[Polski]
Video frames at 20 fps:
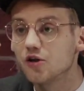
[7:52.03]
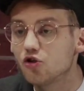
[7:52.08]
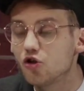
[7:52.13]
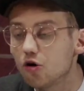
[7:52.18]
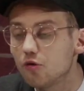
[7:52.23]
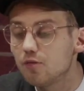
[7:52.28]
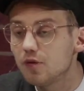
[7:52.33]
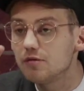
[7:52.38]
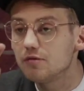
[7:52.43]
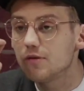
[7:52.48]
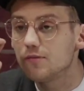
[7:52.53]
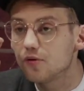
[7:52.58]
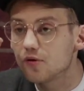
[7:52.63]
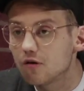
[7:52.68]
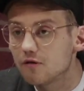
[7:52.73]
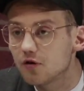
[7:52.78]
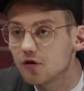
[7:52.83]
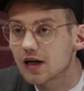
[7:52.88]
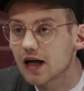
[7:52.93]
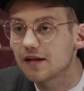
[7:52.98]
To były
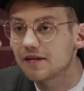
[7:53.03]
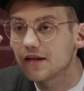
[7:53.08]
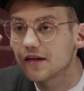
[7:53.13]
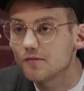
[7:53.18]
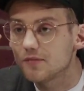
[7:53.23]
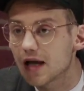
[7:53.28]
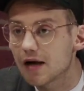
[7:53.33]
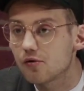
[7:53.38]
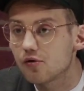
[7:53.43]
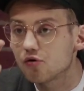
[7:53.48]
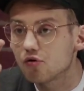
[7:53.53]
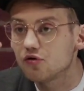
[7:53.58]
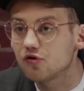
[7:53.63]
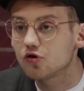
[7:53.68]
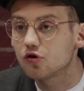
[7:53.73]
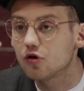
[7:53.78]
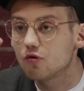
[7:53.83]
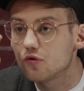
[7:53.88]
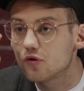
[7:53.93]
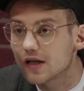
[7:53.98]
prowokacje
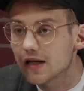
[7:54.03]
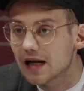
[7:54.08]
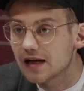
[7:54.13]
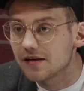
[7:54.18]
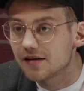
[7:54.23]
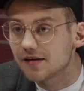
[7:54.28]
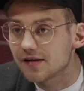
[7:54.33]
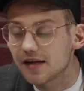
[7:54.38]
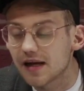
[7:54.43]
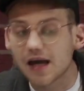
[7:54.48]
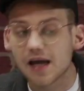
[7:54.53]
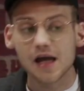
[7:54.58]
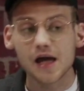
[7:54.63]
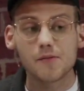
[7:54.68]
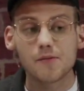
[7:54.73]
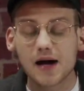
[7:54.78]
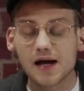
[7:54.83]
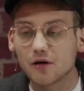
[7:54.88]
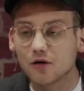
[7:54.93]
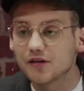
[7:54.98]
białorusko-ukraińskie
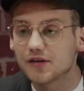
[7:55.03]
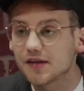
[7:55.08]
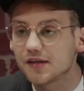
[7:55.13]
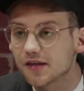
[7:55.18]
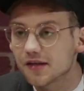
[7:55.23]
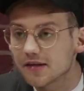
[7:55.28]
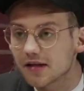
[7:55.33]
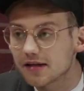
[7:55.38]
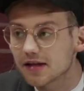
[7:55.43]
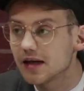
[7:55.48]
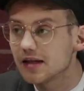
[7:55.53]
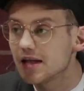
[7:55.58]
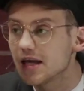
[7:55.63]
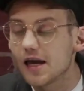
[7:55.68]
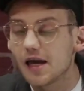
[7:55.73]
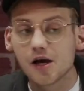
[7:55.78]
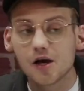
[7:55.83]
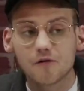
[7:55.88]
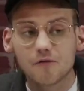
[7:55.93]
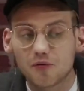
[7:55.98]
mające za
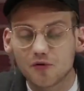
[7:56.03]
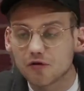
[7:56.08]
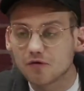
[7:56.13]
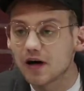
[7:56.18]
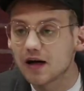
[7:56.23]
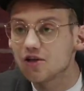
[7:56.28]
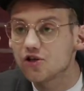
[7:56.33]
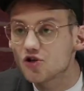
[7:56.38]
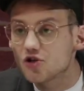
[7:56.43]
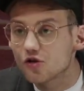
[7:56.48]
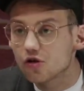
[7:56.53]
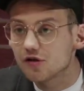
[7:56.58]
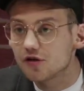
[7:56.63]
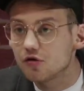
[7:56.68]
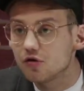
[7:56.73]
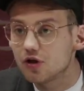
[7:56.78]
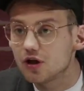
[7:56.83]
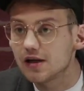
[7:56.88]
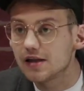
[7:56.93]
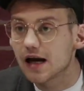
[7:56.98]
zadanie wprowadzić
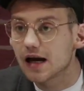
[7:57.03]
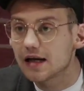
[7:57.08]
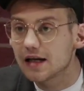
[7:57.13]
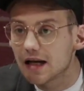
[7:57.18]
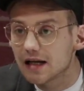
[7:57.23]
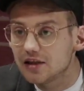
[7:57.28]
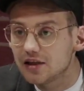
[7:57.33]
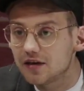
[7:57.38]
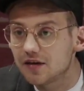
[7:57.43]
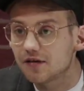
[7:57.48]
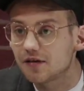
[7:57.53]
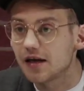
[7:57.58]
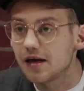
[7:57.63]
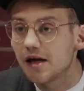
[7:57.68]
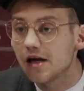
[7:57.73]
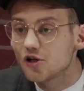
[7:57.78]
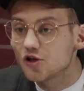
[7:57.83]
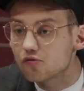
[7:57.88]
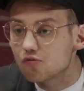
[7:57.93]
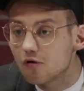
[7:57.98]
rozruchy na granicy.
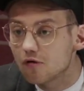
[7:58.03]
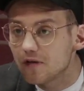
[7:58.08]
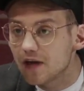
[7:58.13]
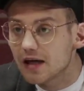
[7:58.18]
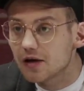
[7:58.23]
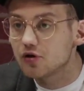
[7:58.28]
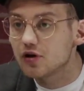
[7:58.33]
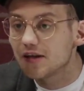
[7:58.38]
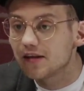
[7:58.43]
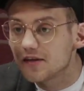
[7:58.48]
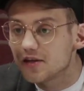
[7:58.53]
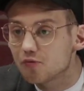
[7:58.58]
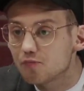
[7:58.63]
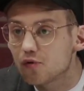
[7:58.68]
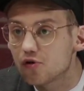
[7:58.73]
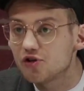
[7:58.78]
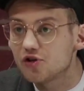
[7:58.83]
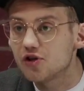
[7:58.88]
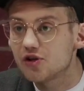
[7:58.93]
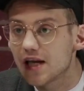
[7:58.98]
Człowieku, jesteś
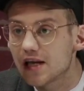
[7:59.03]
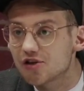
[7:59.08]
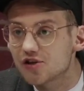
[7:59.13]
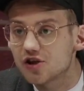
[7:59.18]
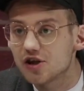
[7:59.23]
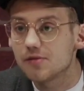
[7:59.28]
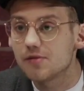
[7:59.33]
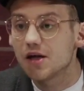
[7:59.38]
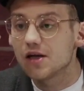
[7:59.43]
pożytecznym